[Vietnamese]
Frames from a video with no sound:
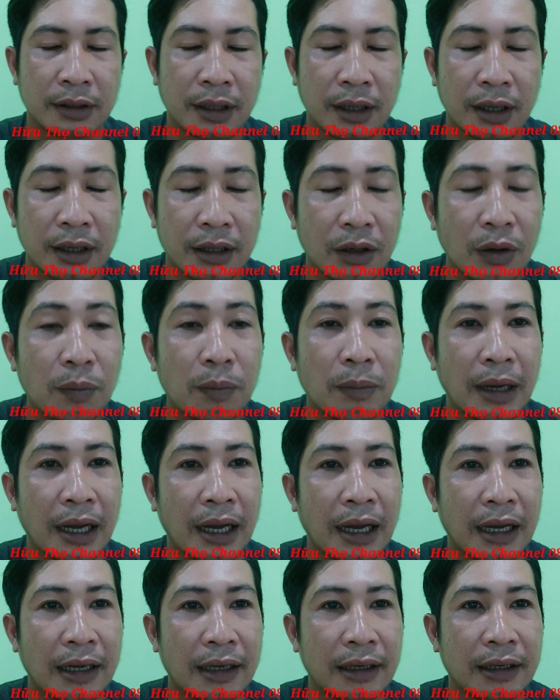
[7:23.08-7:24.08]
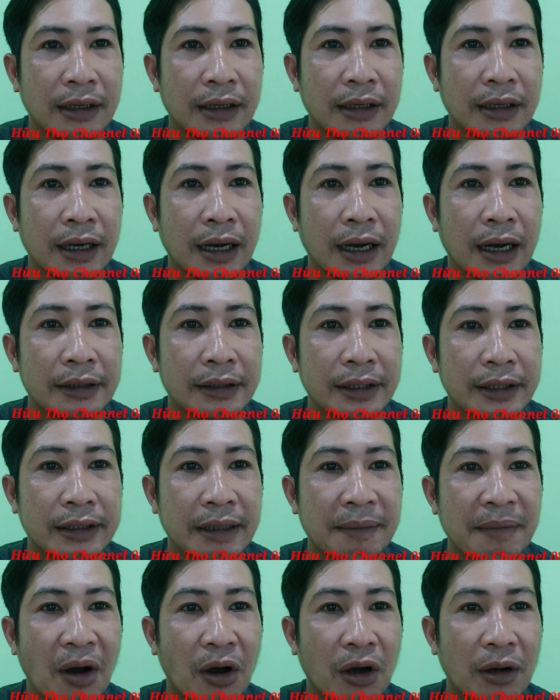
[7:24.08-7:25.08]
đó, lúc mà à, những
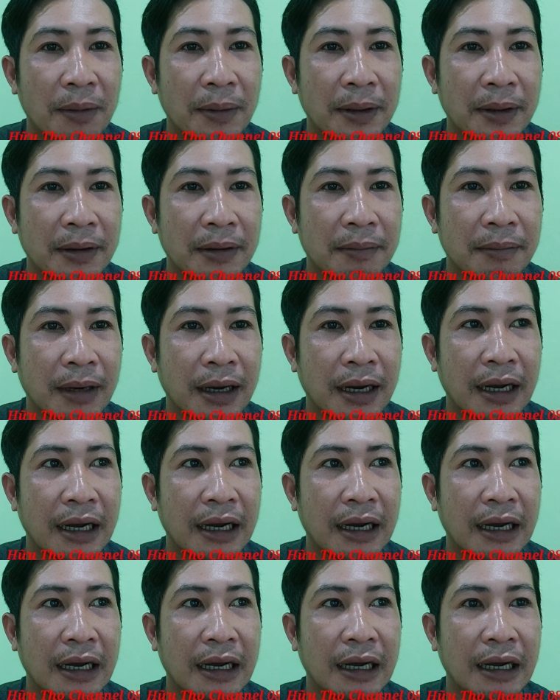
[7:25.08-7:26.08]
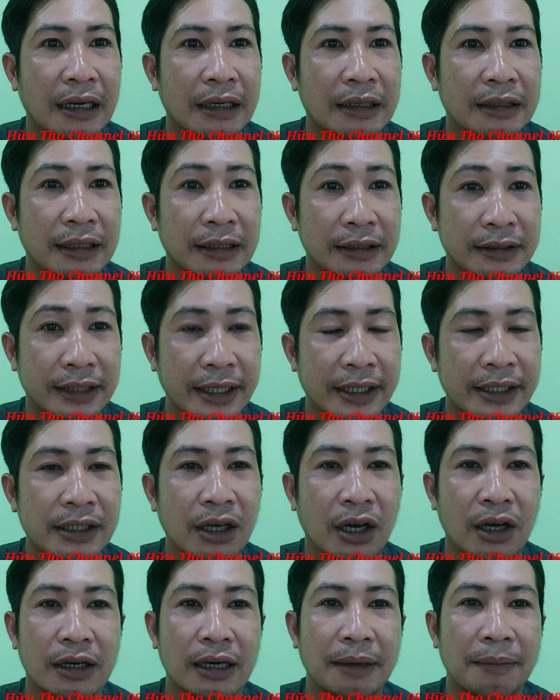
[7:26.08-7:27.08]
cái bọn á, mà gần sĩ
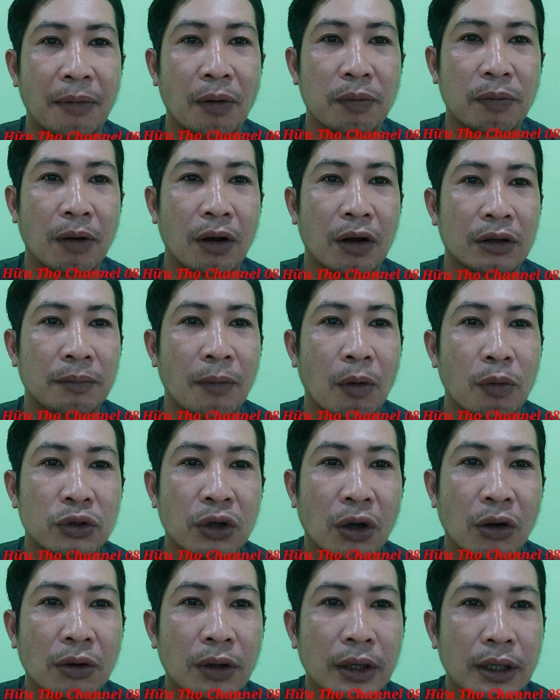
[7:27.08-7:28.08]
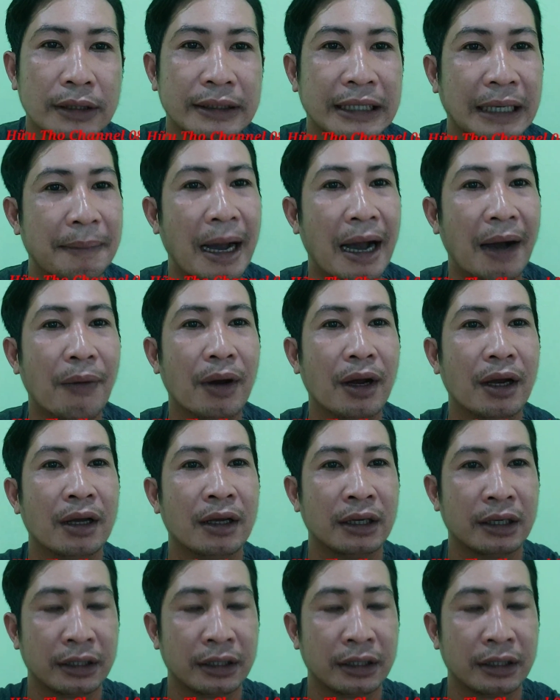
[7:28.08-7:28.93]
hoặc là một bọn một số nhà báo á,